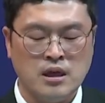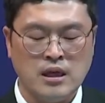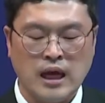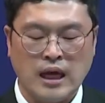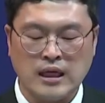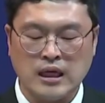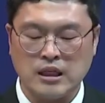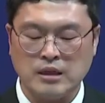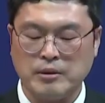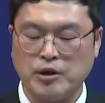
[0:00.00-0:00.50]

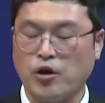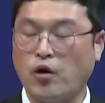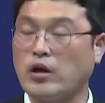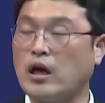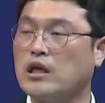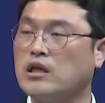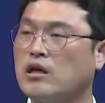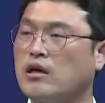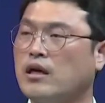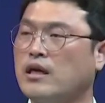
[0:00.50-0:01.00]
하나님의
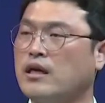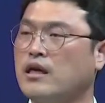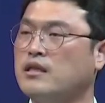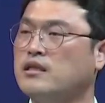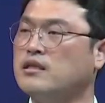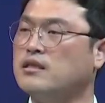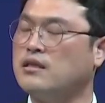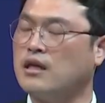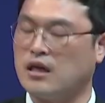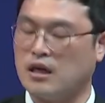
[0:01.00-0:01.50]
영향력 아래
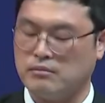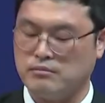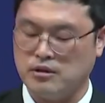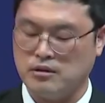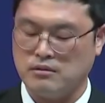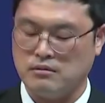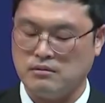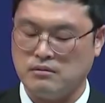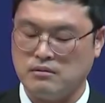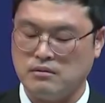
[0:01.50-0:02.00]
있는 사람은
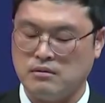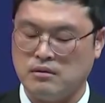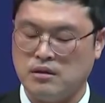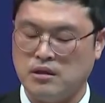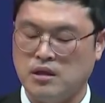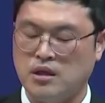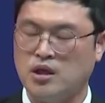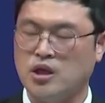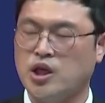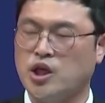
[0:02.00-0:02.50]

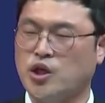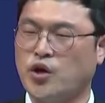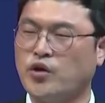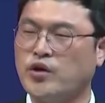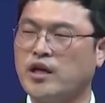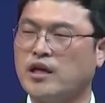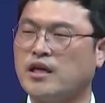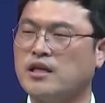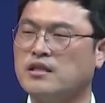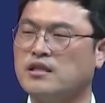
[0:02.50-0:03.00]

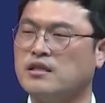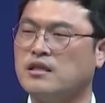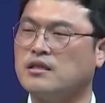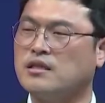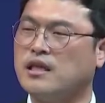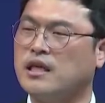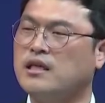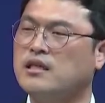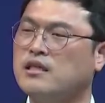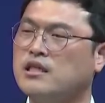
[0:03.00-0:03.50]
연약한지라
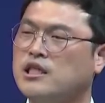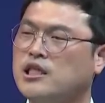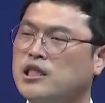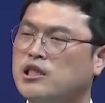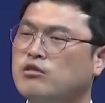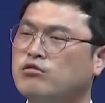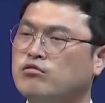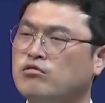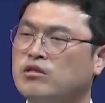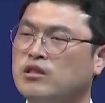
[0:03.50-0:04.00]
죄를
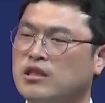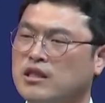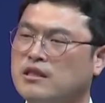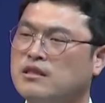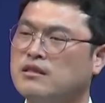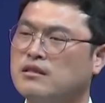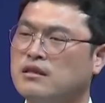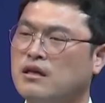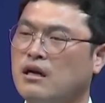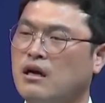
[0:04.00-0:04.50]
지을 수는
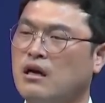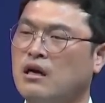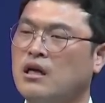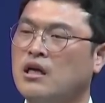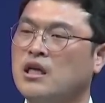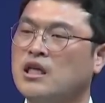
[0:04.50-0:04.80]
있으나